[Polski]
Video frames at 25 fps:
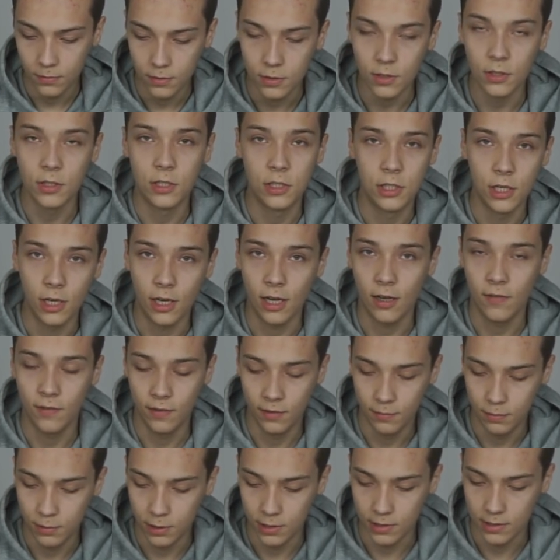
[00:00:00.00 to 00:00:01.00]
Co jest
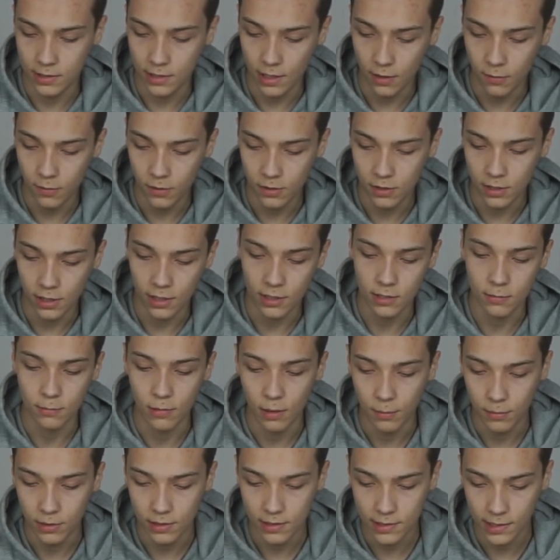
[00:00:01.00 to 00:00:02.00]
ciekawe, przez cały czas
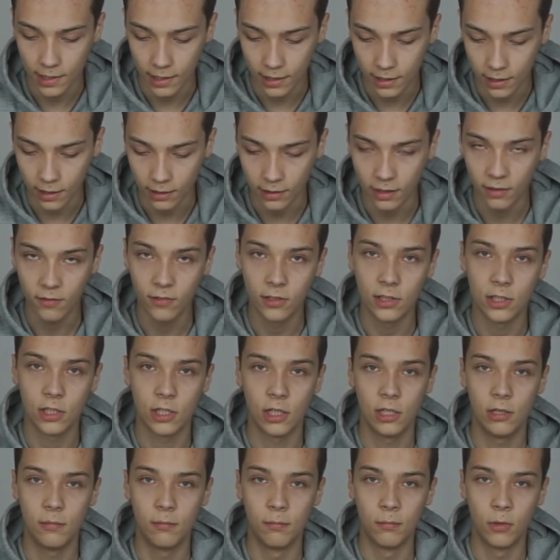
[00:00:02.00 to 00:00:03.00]
mamy zegar. Nawet
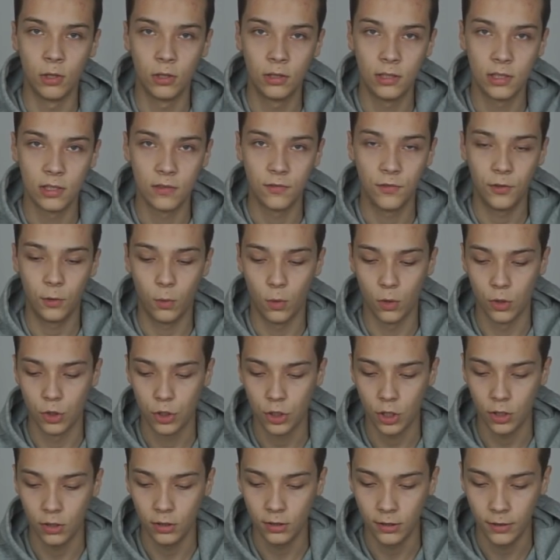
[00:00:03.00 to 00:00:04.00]
jeżeli mod jest
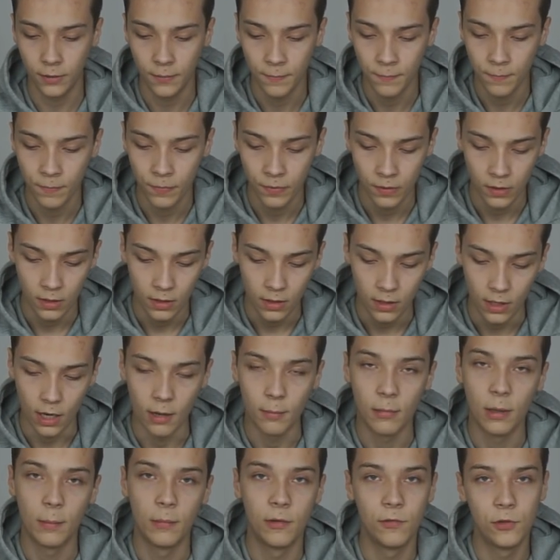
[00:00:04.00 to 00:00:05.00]
wyłączony,
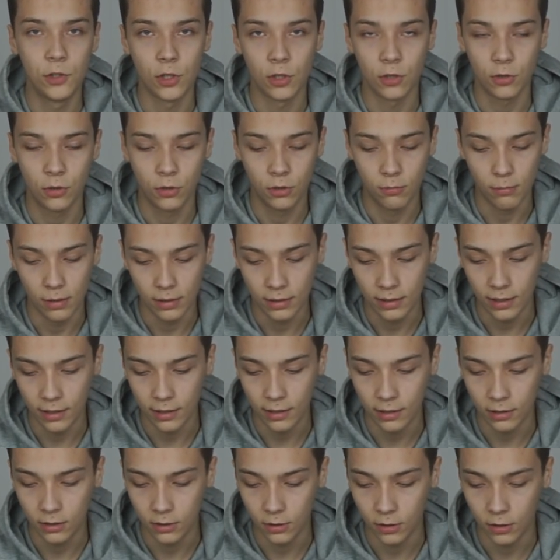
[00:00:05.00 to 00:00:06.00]
a mamy w środku
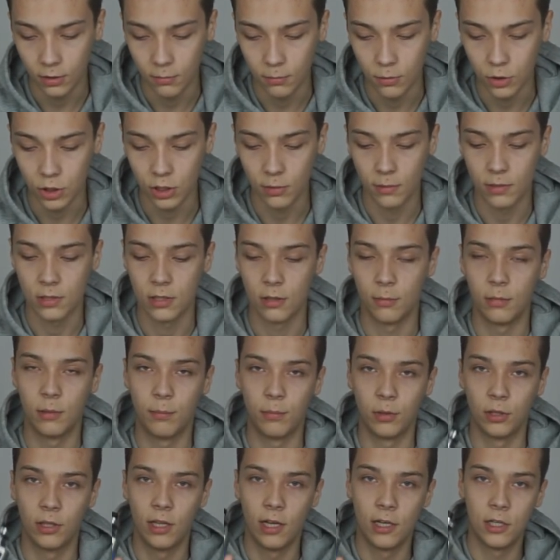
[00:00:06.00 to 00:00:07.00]
baterię, to możemy sobie
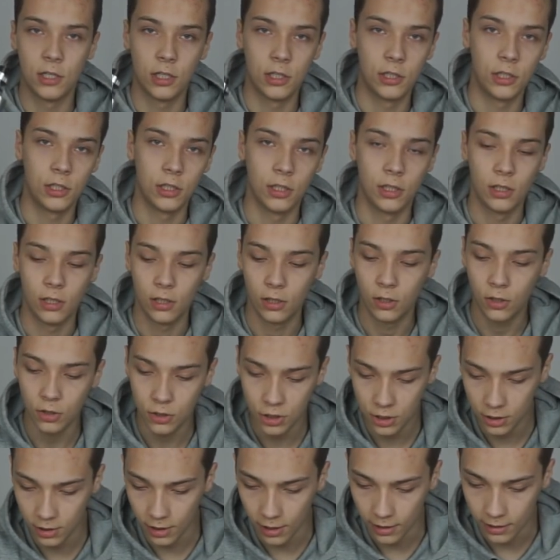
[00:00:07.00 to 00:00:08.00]
podejrzeć e,
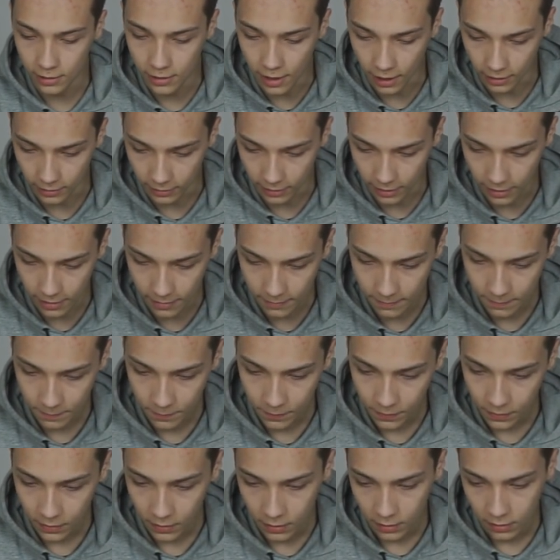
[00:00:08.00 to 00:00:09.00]
godzinę i datę.
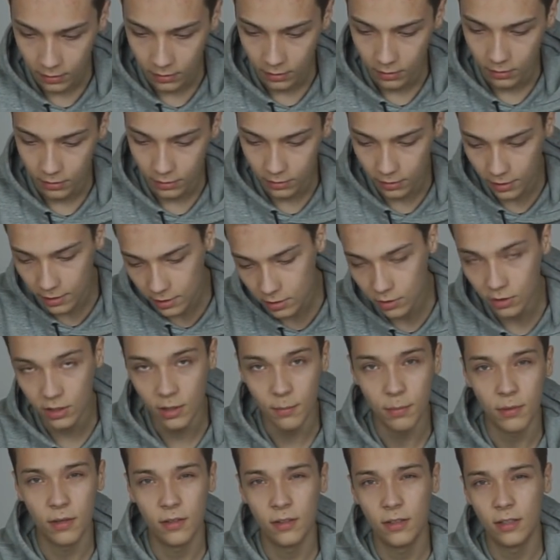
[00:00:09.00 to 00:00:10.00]
Jest to
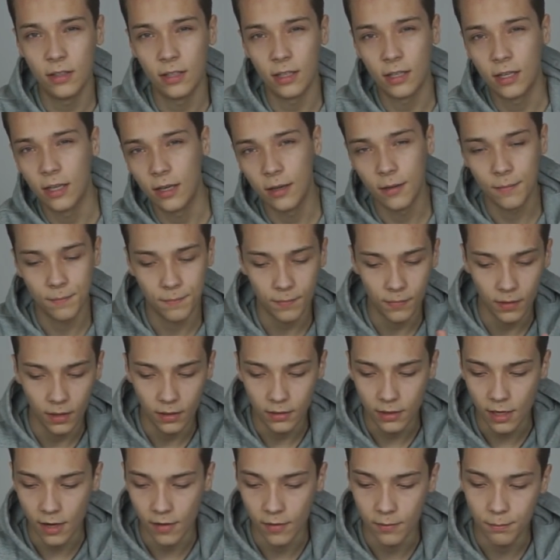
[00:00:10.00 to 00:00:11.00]
naprawdę takie,
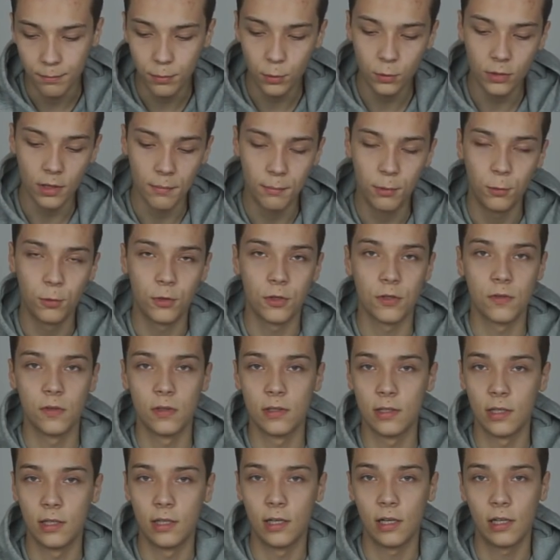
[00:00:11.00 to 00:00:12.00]
nie wiem, pół na pół
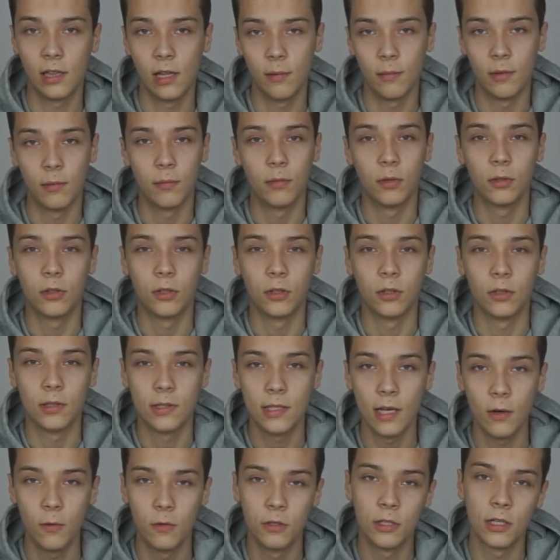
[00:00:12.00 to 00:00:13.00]
rozwiązanie dla mnie, bo to
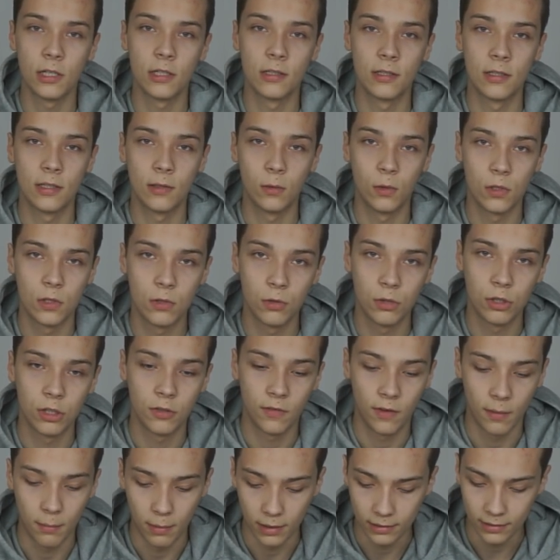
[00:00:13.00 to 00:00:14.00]
cały czas
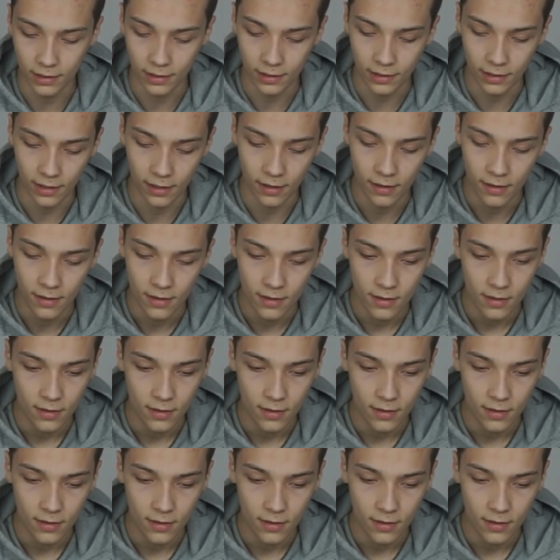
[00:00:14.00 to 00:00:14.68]
zużywa baterię,